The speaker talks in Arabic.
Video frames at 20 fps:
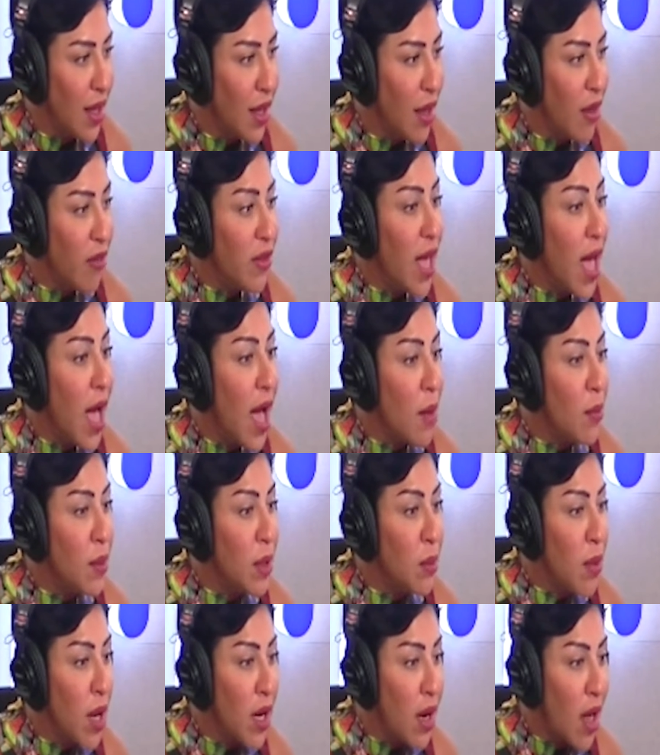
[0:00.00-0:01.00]
فيها من
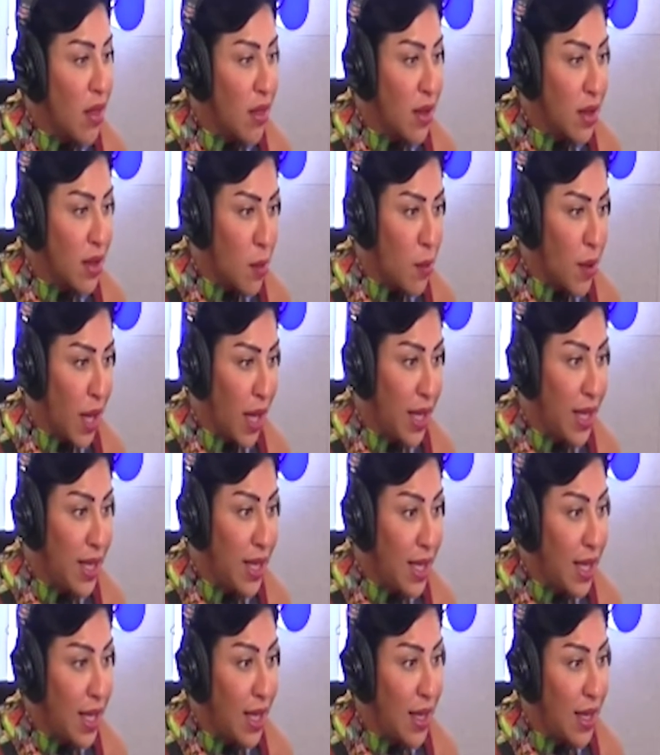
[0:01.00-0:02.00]
مناظر
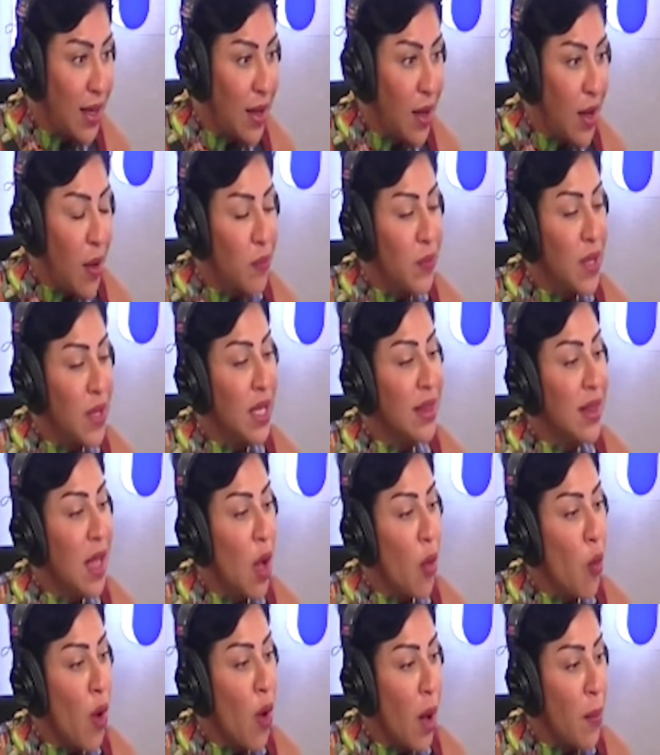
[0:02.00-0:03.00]
طبيعية
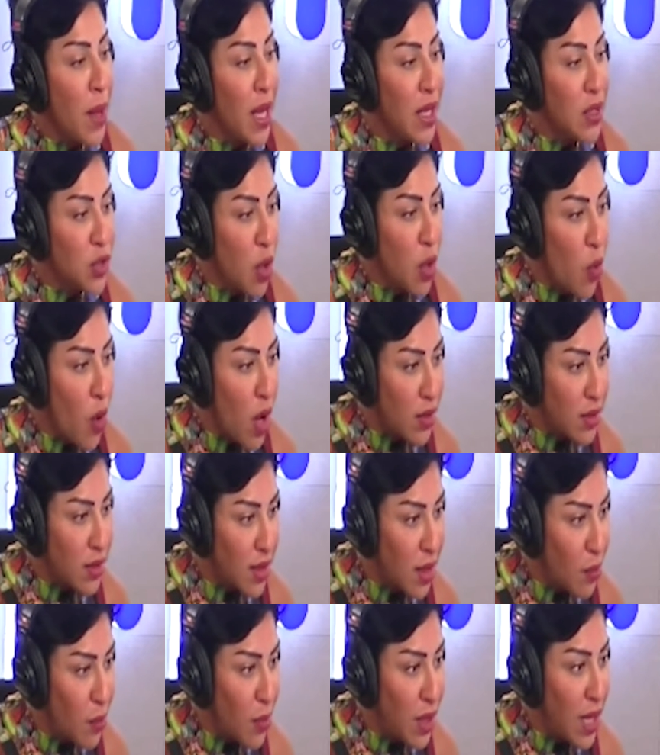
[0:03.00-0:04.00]
تتنوع بين شواطئ
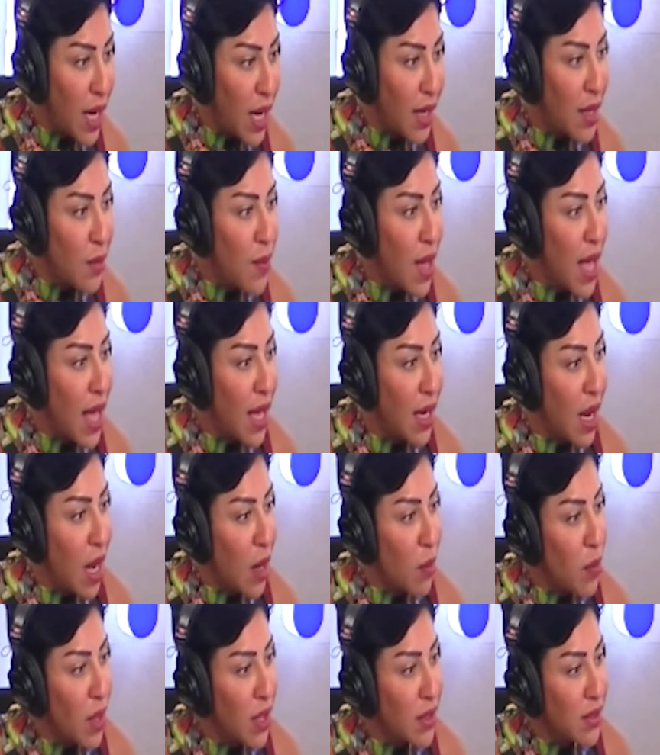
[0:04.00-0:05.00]
من الرمال
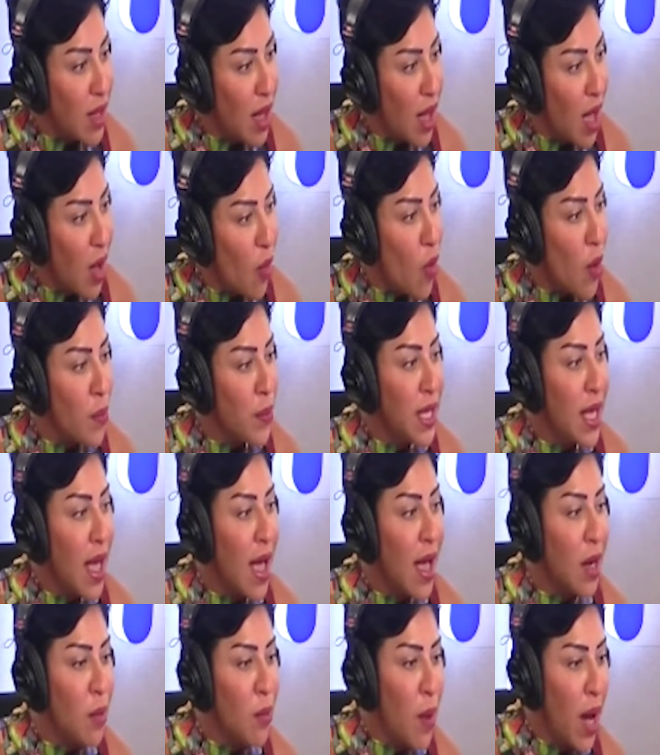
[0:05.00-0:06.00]
البيضاء ومياه
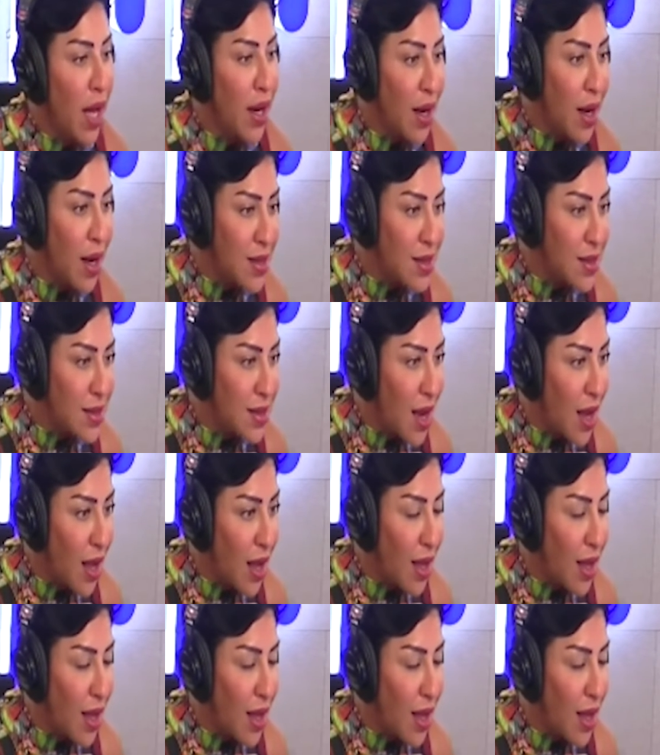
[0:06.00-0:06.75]
البحر الأزرق